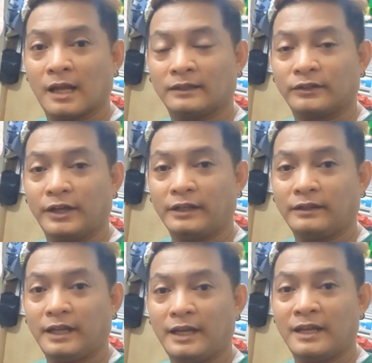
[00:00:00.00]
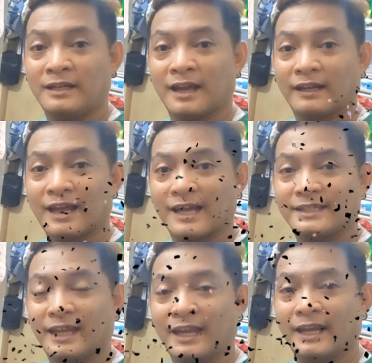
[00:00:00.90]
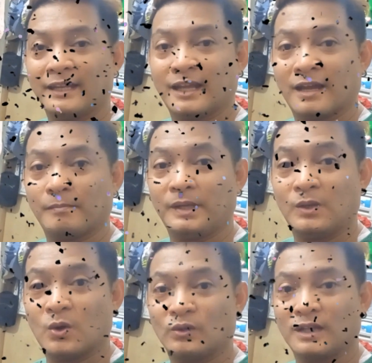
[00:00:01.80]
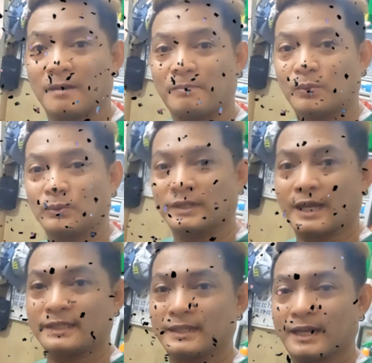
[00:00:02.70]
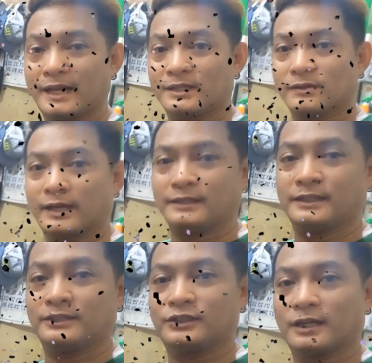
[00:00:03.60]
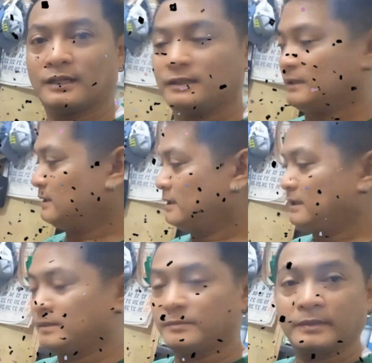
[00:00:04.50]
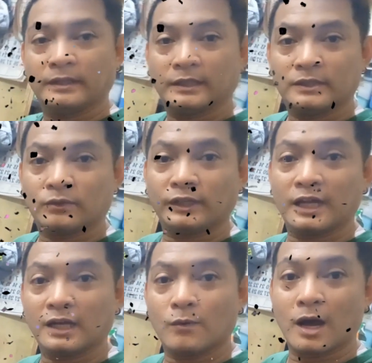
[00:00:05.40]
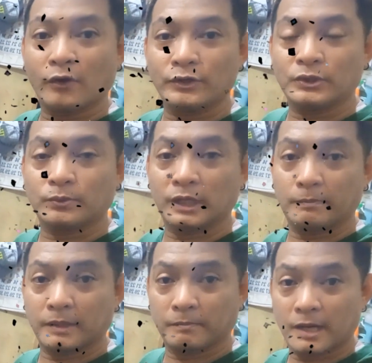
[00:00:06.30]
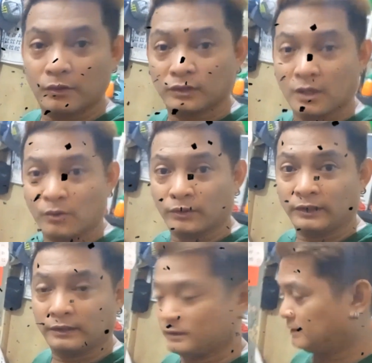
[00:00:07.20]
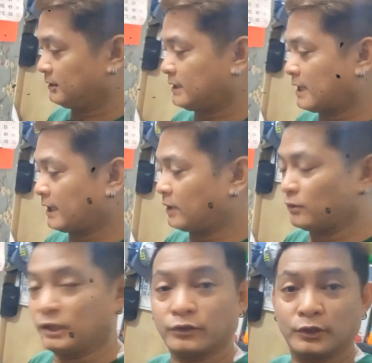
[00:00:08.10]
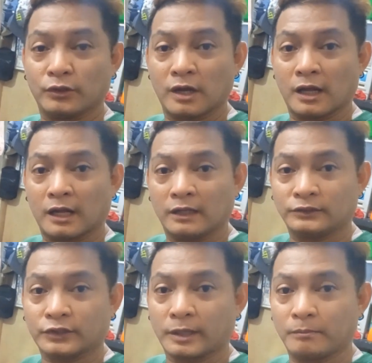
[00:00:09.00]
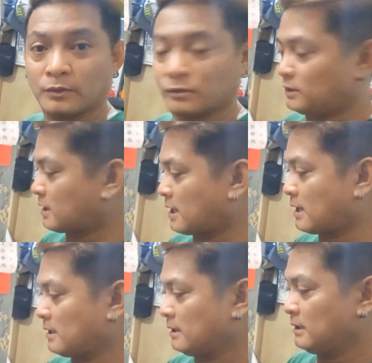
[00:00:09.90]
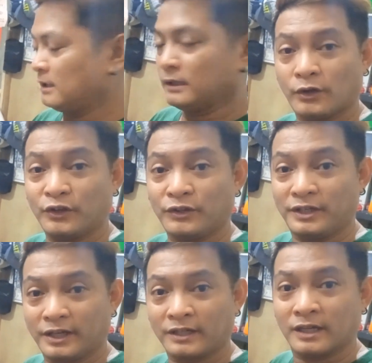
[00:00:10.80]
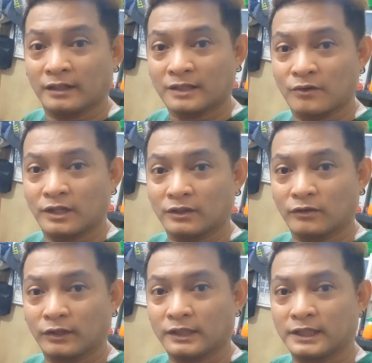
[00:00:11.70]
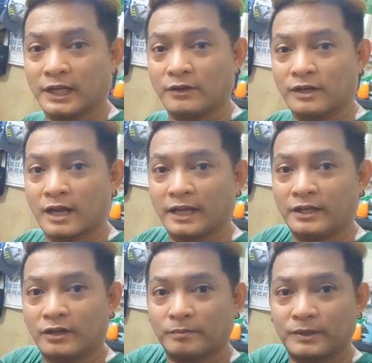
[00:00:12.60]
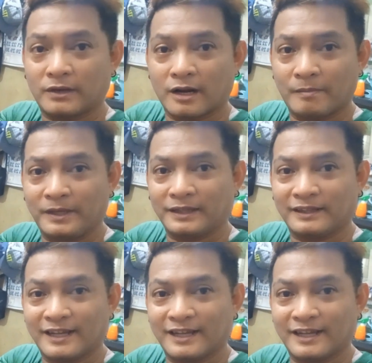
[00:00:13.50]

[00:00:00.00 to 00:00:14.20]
uh, ah, 30 na klase ng bilog na prutas guys so, ang ginagawa ko usually pag bagong taon, nilalagay ko dito yung uh, charm ko na ano yung year ng taon na to. Kasi ngayon ay ah, year of the rabbit.